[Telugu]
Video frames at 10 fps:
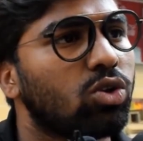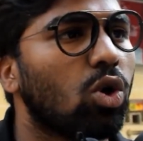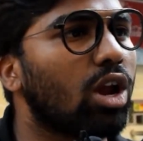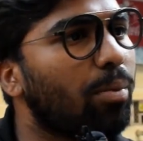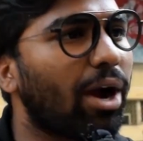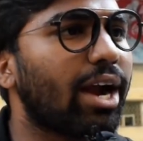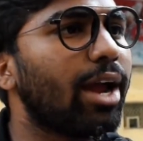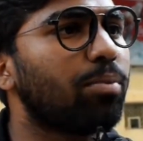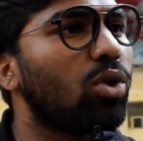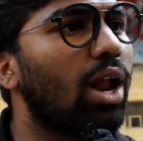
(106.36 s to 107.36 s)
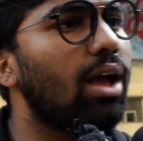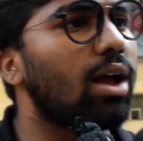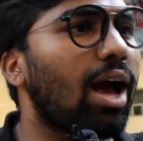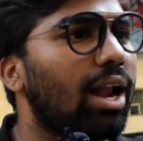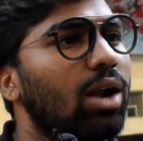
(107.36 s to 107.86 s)
స్టోరీగా పక్కా చెప్తున్నా
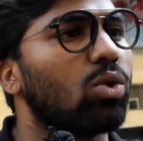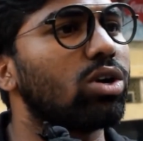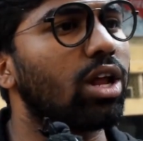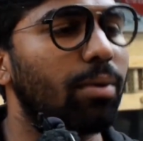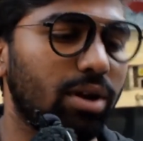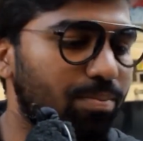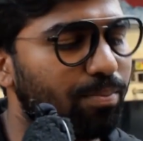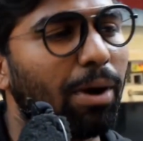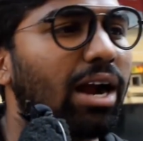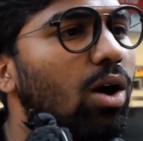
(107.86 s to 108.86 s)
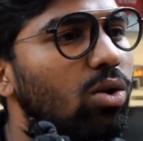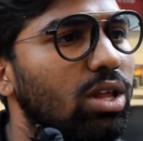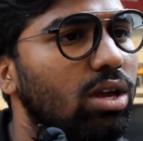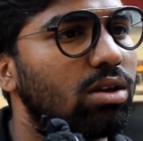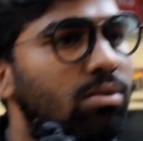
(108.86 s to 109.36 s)
అలా అనుకుంటారు మీరు పక్కా ఉంది